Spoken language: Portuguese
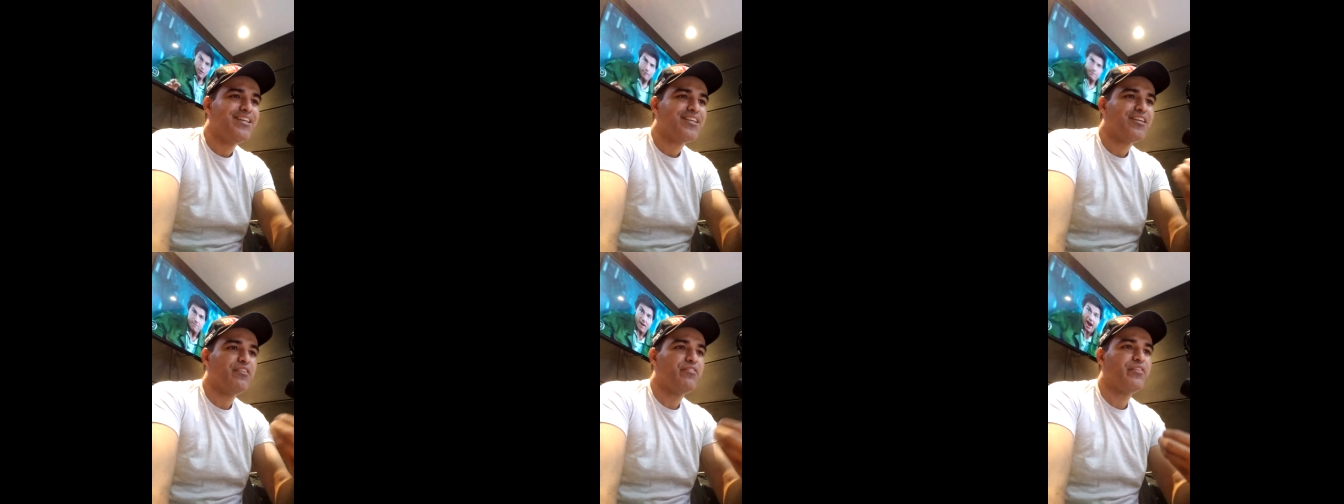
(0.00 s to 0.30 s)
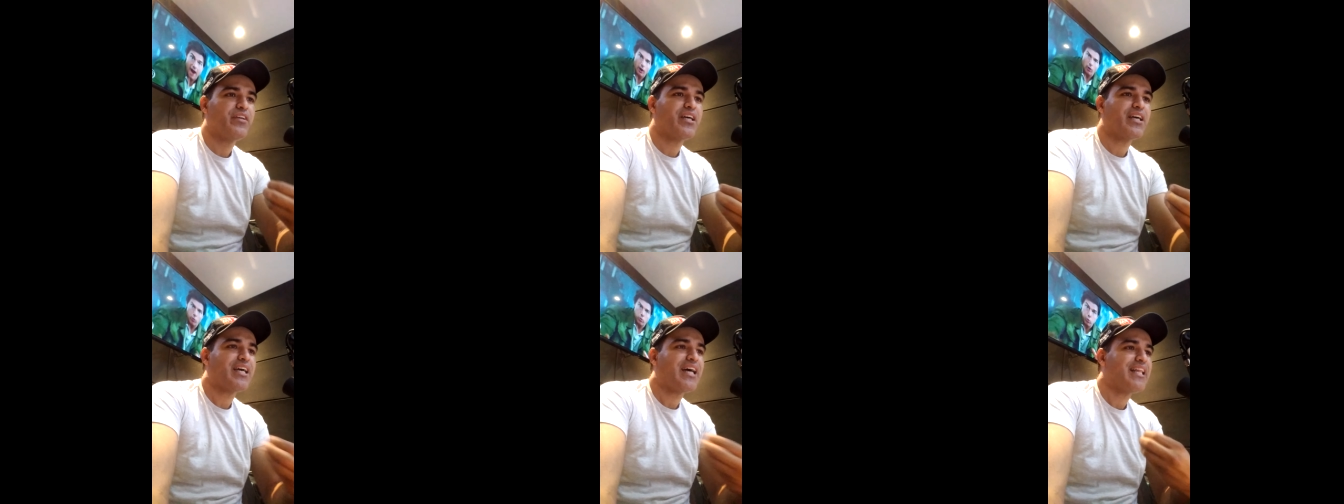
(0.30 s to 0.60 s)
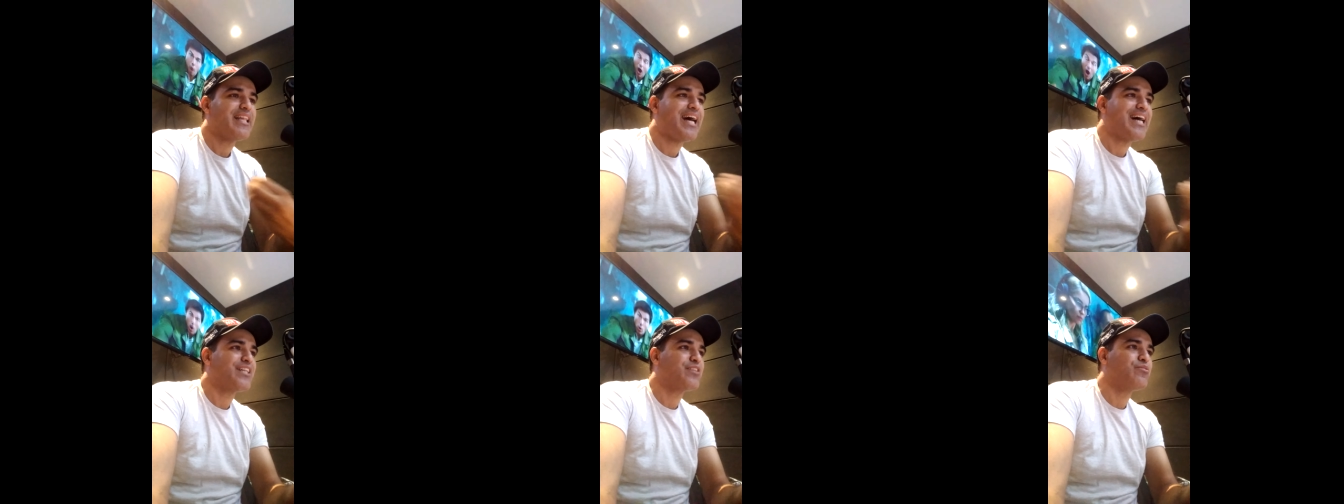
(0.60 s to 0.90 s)
que fica
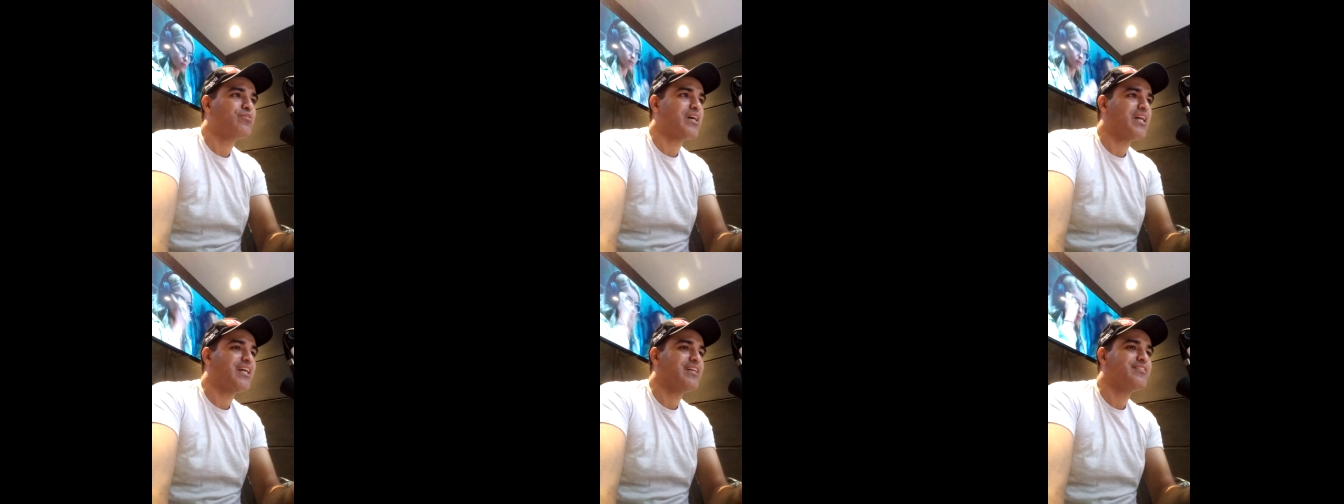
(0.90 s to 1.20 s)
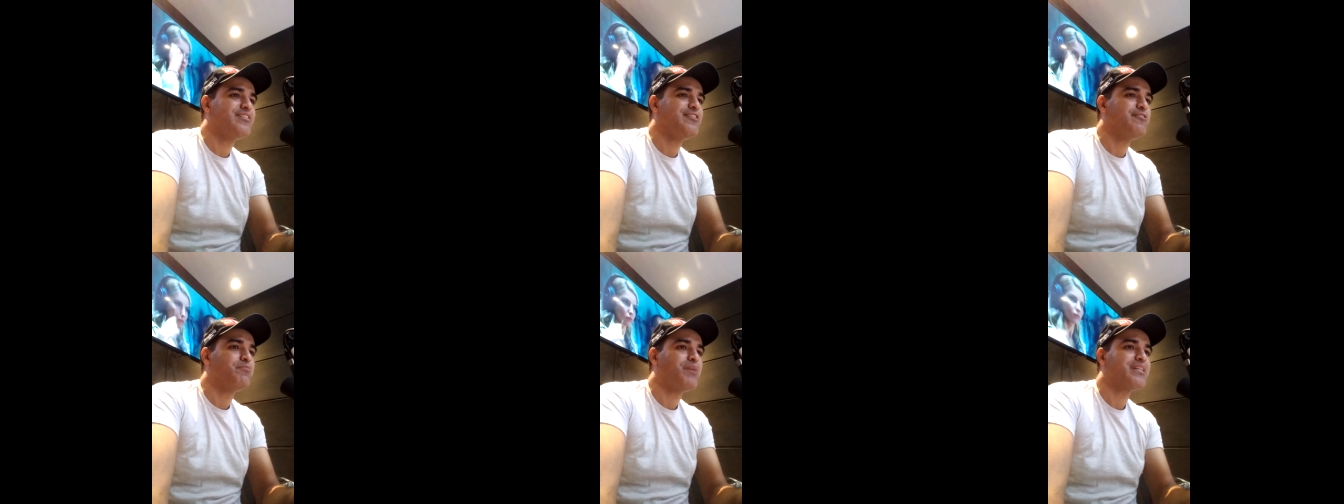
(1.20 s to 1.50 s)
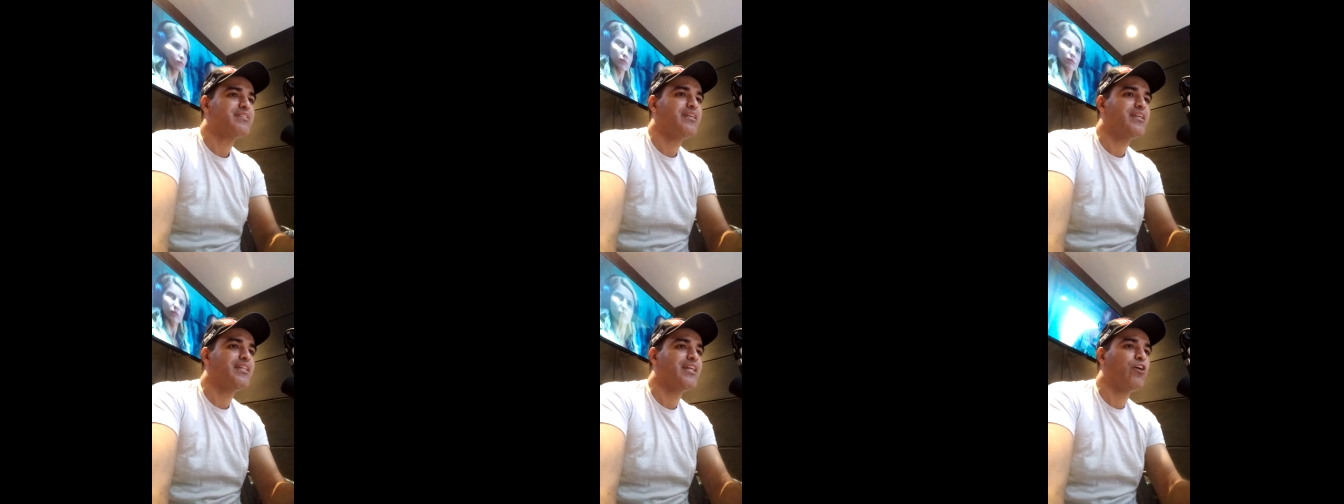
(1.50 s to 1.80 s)
calado, caladinho,
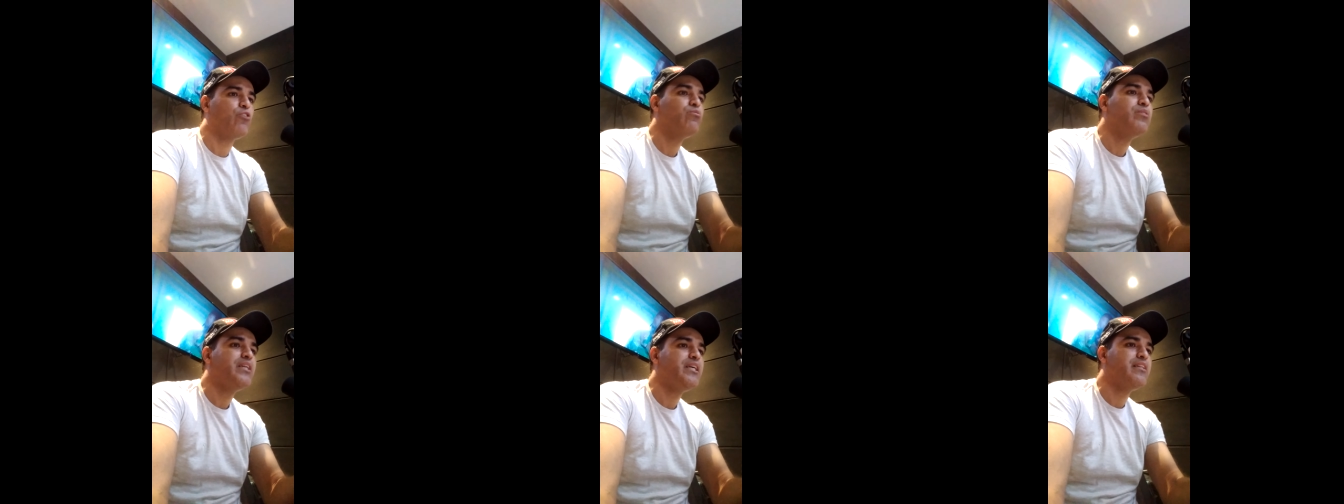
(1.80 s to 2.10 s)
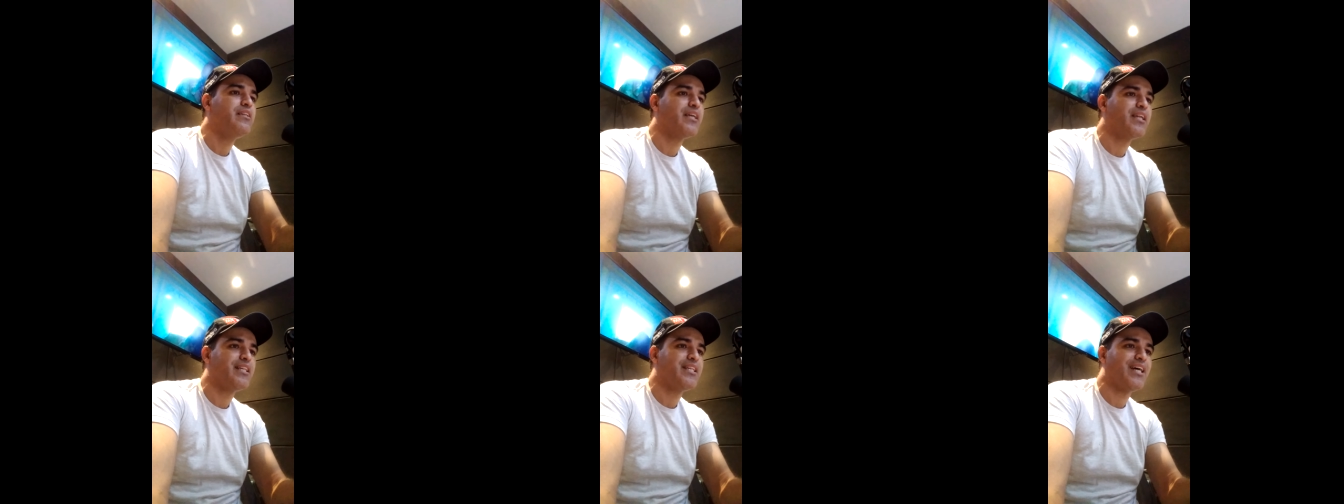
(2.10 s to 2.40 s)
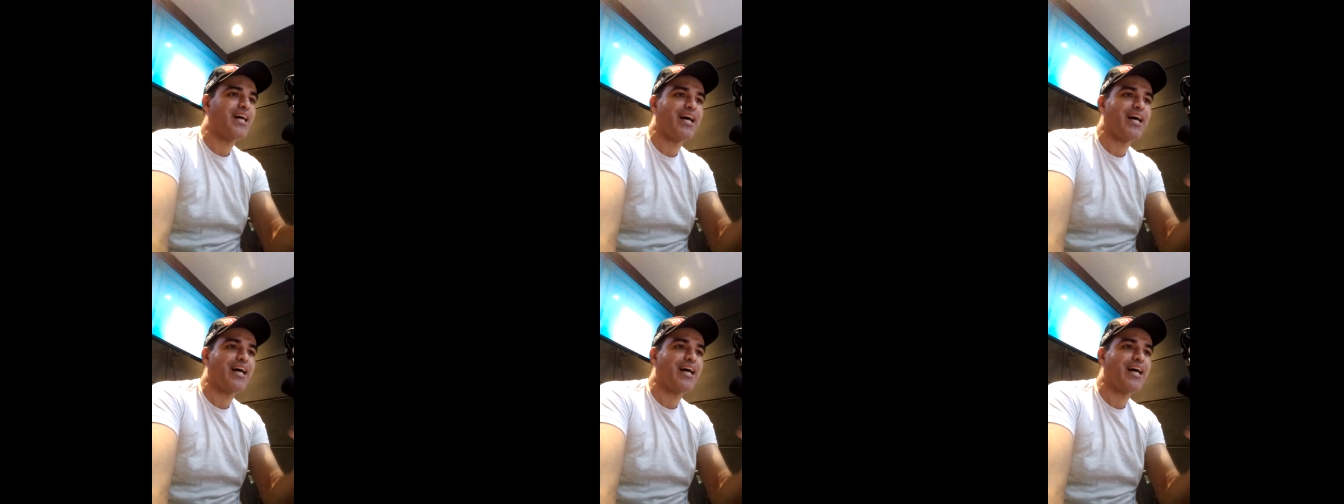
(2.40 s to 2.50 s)
mas ele não, um líder ele,